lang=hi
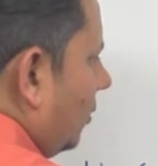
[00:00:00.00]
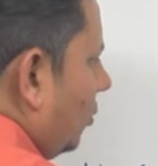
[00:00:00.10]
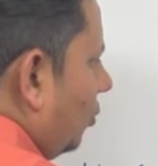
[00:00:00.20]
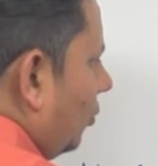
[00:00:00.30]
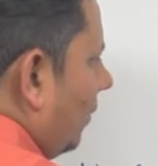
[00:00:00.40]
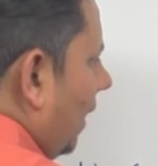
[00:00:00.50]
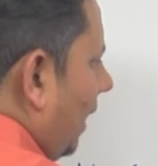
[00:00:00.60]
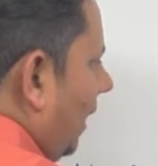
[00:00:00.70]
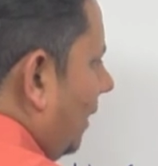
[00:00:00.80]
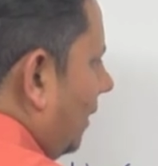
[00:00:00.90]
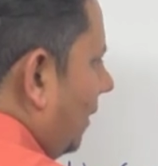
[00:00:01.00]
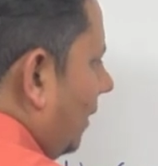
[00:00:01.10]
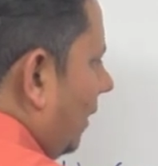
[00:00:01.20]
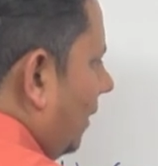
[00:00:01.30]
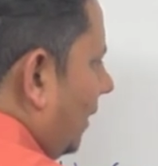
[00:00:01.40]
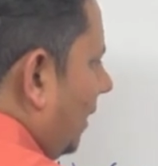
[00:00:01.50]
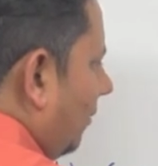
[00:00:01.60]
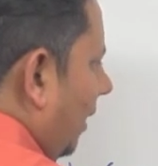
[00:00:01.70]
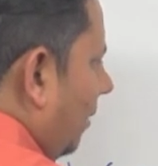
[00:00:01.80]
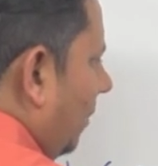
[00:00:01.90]
टू वाई डी
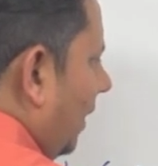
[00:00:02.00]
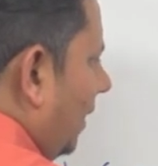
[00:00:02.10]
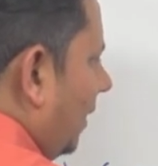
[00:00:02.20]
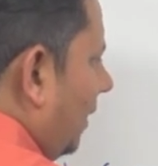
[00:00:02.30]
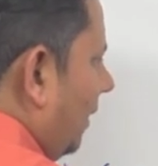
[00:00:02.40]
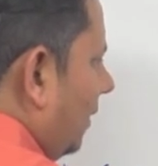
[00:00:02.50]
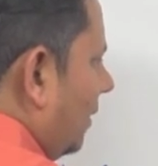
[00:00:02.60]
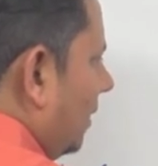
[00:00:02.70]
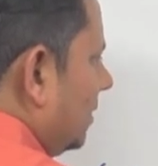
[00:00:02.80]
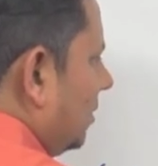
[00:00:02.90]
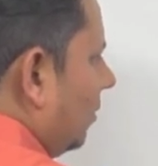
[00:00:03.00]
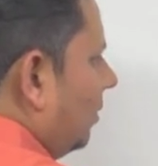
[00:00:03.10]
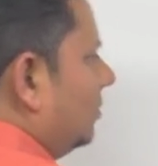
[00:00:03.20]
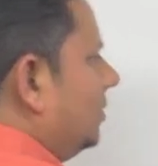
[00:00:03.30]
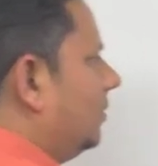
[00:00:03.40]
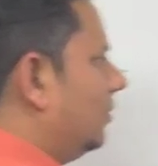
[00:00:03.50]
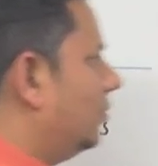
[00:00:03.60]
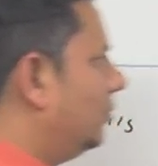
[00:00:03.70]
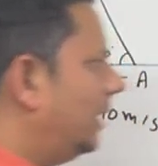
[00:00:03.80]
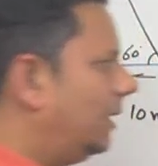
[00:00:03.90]
वाई बाई डी टी इज इक्वल टू जीरो
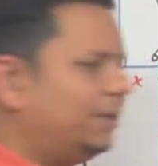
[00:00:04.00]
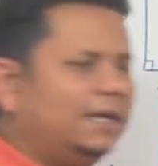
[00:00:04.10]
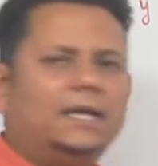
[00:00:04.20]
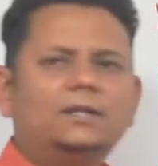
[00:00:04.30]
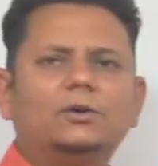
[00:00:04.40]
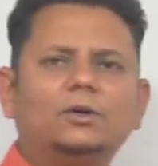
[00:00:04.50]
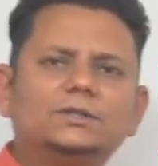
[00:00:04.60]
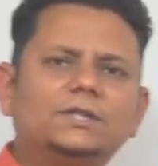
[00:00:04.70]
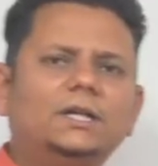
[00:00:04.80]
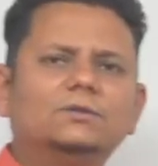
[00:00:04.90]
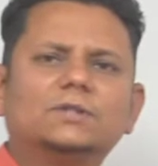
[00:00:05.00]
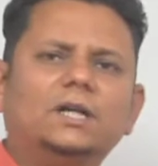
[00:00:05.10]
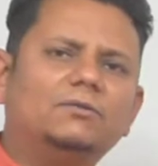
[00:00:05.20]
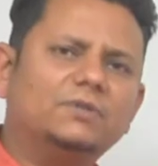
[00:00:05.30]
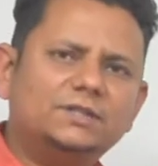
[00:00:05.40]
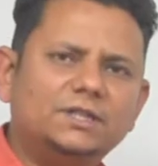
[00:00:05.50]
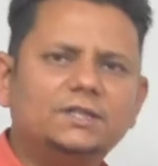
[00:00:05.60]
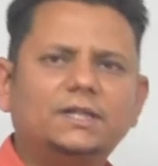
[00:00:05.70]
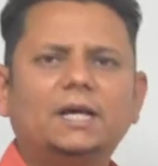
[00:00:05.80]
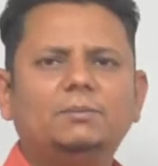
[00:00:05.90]
क्योंकि आपकी लेंथ कांस्टेंट है उसका
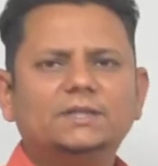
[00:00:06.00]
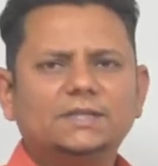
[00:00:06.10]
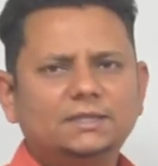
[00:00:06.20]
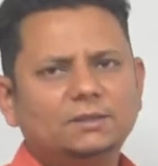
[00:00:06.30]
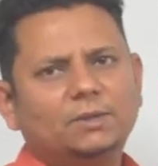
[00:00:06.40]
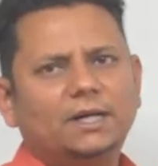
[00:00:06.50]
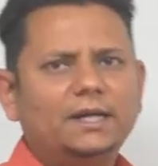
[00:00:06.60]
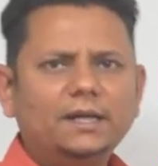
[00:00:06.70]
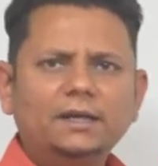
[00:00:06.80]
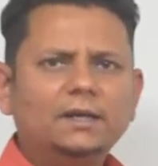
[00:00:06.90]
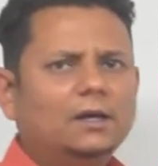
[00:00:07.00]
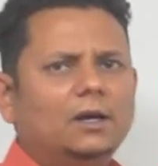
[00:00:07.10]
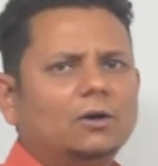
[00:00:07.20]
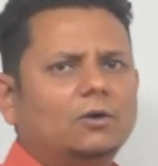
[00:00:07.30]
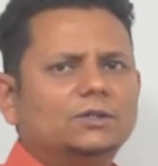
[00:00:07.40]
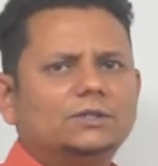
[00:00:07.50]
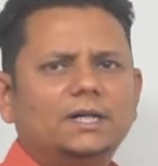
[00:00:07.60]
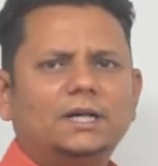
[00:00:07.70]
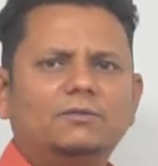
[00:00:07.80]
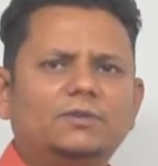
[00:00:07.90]
डिफ्रेंसिएशन टाइम के साथ जब करेंगे
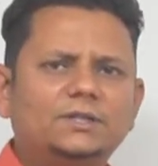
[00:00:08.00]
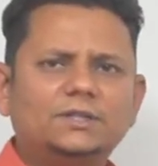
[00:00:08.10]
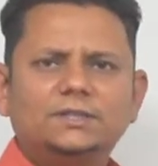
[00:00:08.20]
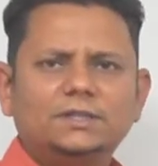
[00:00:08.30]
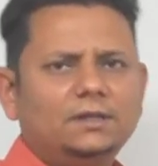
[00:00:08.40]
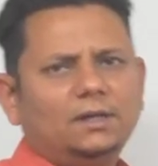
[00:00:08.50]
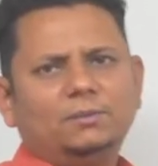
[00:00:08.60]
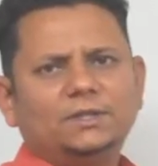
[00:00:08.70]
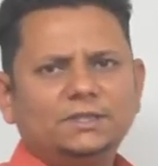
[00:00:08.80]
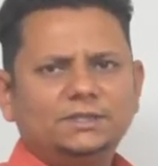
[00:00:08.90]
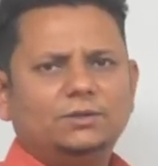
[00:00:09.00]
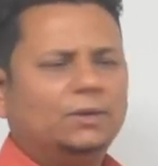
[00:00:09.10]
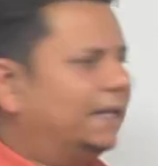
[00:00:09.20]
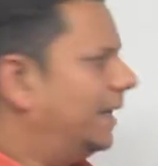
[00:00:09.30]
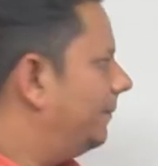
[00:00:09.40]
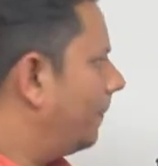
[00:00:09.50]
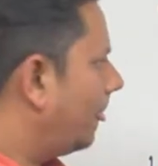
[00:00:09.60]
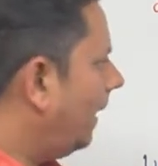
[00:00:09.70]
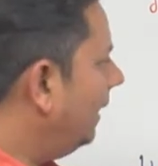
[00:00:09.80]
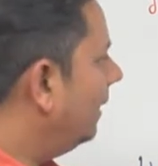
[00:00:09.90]
कांस्टेंट का डिफरेंशिएशन हमेशा जीरो आता है
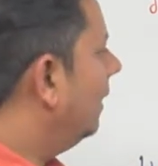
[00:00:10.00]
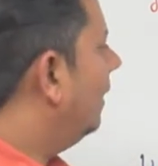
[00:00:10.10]
मालिक